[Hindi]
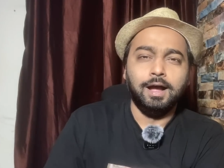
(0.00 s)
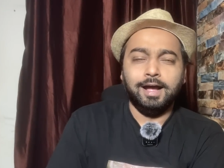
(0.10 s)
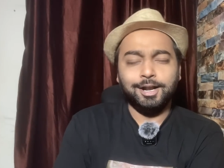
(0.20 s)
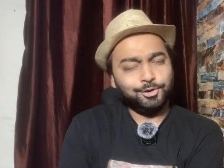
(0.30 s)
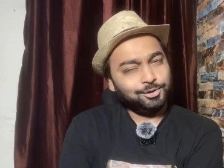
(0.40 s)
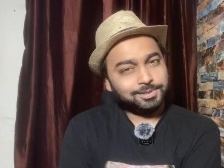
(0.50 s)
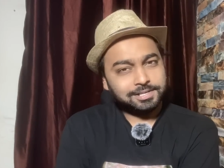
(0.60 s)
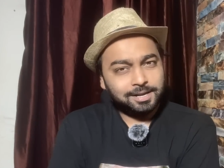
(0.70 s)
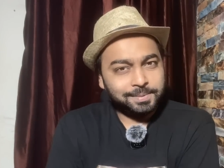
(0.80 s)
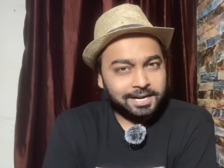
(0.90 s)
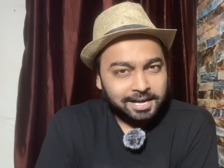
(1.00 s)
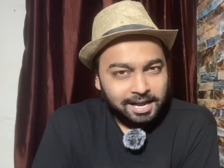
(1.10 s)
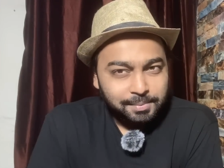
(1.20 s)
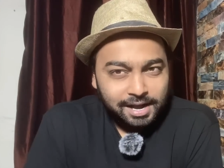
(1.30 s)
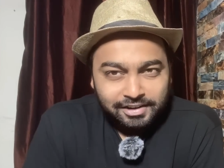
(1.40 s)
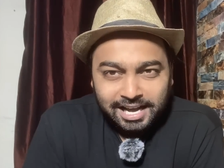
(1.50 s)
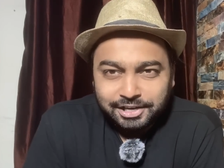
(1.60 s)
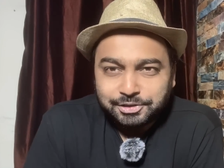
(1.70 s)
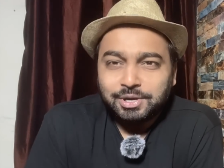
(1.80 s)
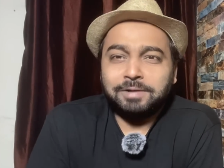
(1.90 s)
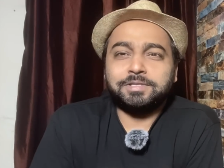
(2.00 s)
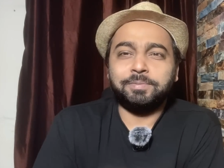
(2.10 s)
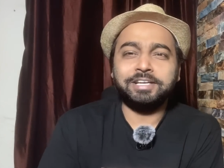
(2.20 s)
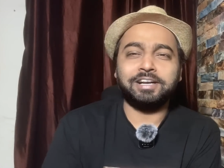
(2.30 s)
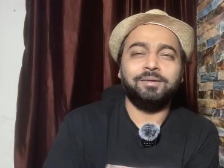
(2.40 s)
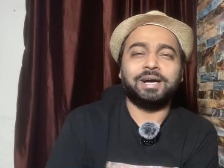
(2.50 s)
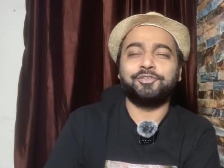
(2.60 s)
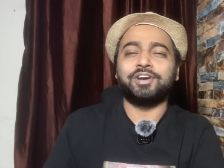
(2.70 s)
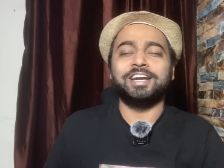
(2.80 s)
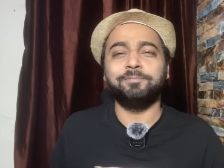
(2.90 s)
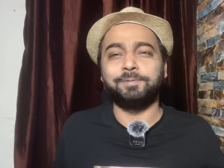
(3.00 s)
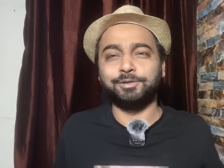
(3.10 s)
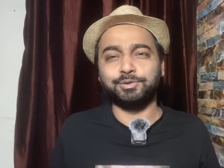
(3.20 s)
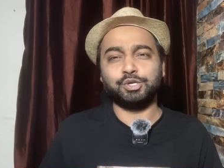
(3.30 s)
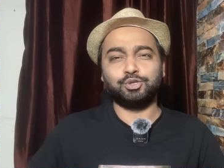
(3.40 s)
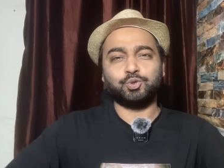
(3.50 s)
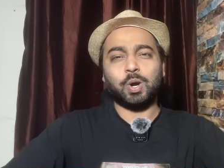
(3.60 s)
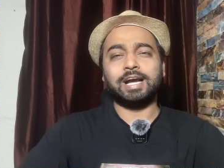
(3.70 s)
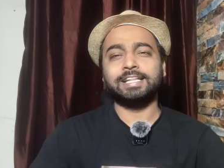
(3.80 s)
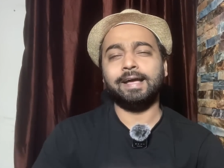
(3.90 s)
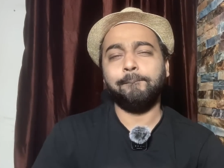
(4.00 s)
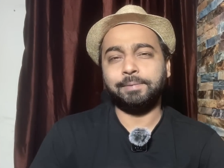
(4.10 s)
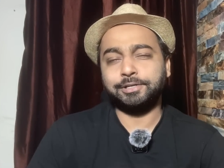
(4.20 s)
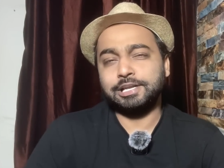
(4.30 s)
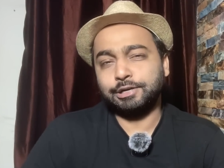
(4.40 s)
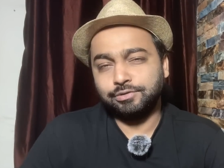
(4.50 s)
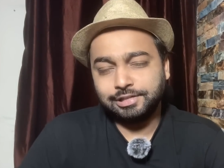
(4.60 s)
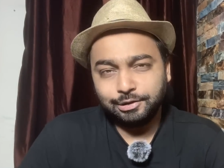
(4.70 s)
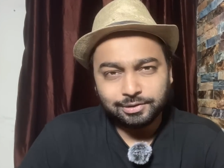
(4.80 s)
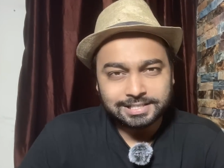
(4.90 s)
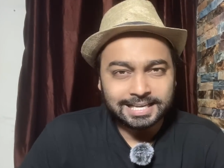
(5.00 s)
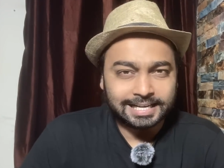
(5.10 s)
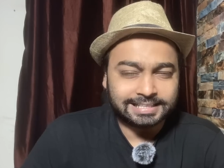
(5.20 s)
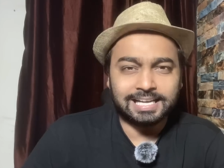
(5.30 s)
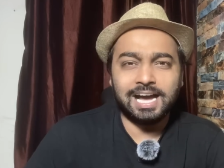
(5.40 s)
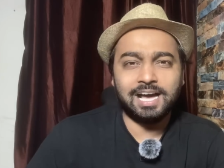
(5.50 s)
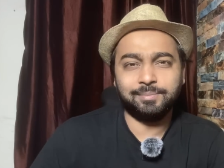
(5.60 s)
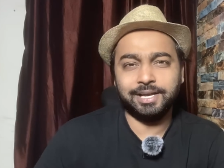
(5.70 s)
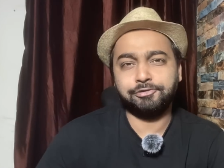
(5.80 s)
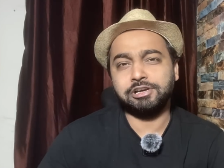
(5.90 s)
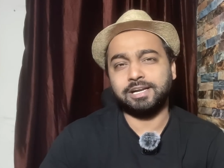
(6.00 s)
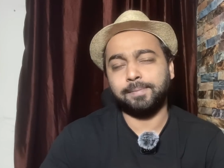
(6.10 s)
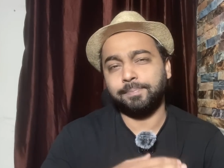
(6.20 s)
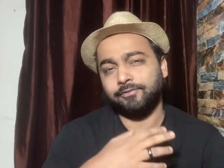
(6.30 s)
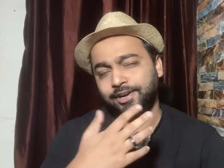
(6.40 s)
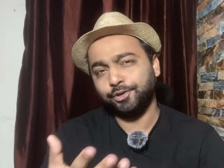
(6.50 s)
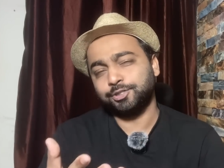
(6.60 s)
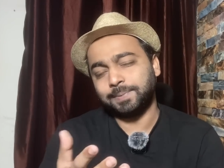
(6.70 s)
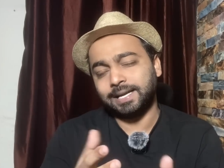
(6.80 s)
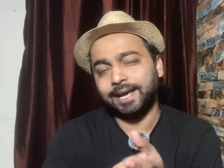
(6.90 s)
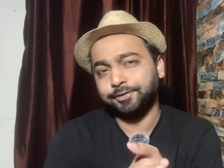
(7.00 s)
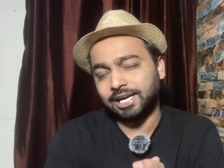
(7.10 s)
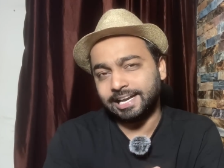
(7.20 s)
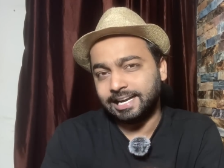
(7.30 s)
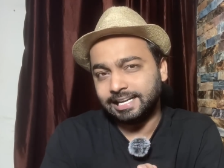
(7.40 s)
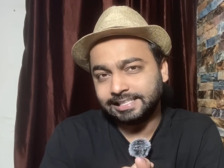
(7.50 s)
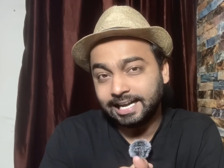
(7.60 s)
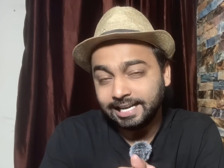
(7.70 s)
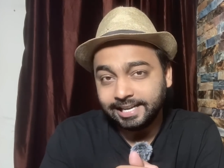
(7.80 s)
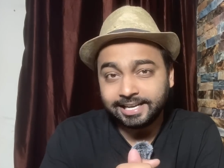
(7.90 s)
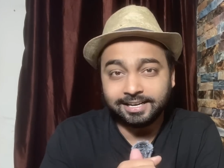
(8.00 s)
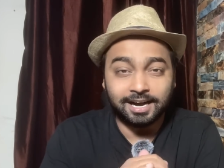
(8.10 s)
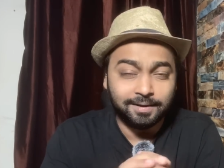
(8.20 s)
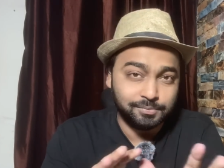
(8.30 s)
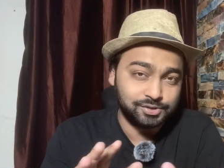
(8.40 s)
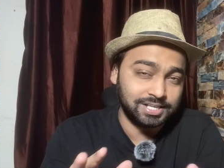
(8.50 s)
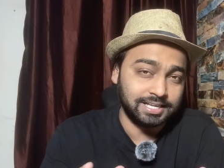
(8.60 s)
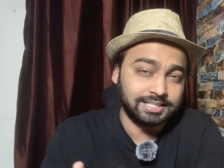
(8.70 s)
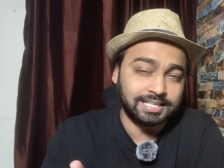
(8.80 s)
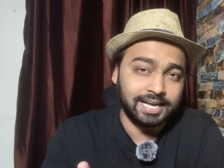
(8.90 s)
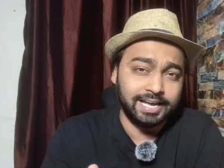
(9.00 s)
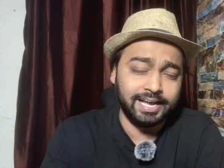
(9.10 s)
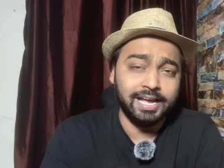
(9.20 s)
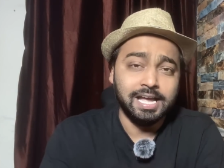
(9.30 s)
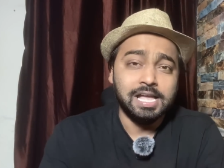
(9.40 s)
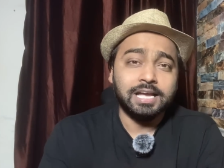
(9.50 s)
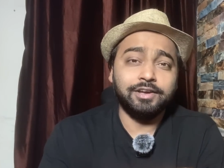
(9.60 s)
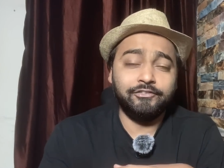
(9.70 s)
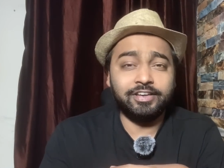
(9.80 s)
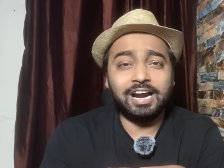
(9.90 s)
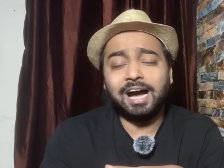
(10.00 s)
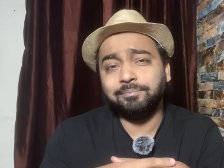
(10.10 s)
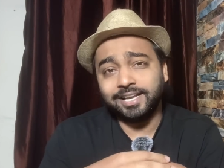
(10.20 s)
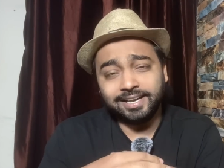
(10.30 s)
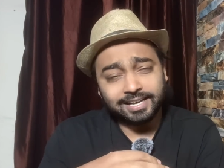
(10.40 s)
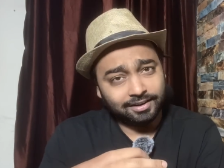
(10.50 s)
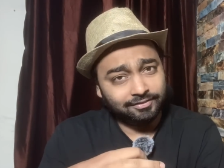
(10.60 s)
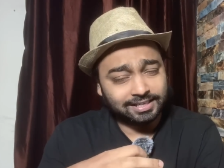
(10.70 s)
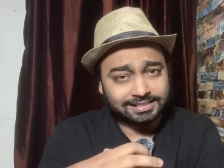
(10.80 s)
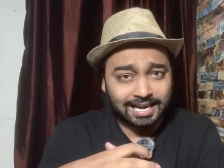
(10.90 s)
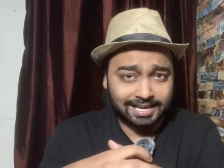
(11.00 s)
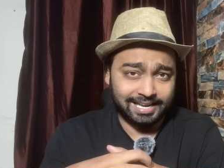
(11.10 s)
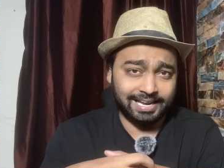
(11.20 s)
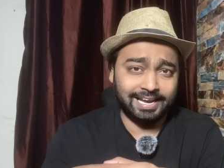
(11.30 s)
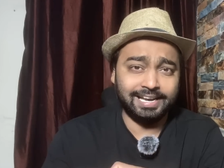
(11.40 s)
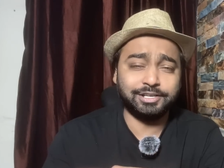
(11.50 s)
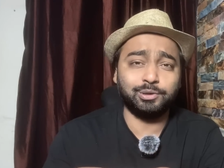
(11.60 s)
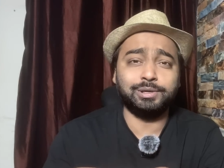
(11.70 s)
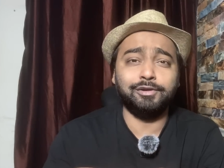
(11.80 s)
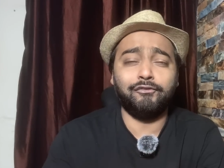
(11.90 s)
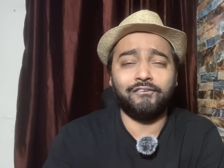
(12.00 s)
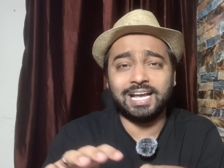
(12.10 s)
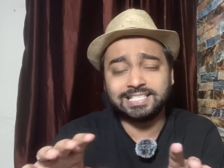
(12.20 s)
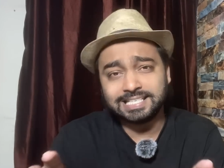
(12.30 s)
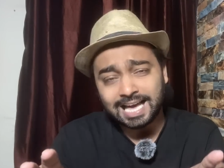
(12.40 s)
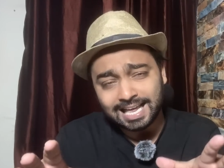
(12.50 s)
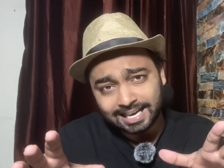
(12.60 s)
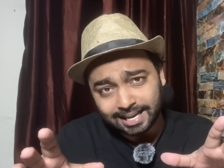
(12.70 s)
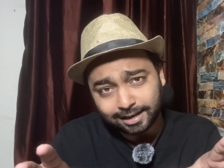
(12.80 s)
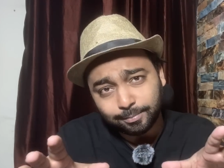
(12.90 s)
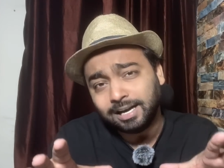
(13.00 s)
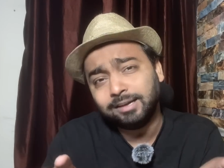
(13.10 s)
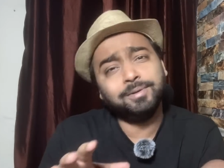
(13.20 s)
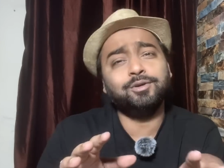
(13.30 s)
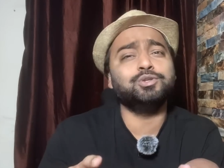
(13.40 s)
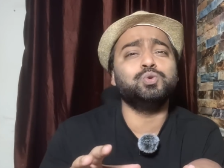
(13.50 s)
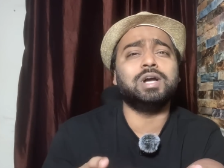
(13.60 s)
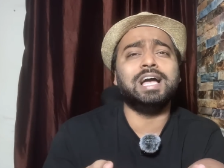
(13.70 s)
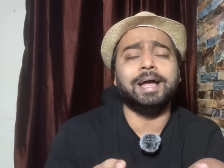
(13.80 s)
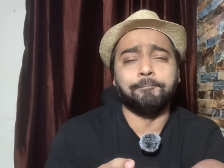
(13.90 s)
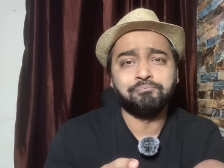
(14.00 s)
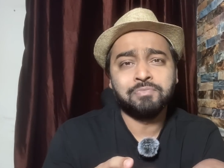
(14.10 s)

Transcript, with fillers: हेलो नमस्कार मेरा नाम है अविनाश आप सभी का हमारे चैनल पे दोस्तों स्वागत है पिछले कुछ दिनों से लगातार मैं एशिया कप पर वीडियोस बनाए जा रहा था लेकिन अब मुझे लगता है कि विराम देने का वक्त आ गया है क्योंकि फैसला लगभग में हो चुका है